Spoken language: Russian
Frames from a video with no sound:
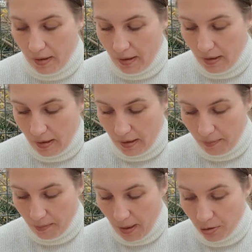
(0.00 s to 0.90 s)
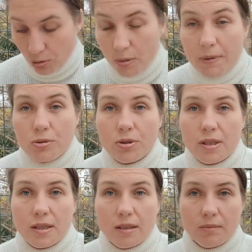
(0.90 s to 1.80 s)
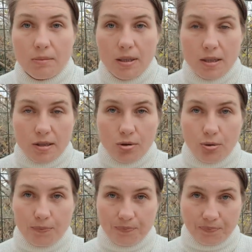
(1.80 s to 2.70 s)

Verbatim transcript: одной, по сути дела, мыслью,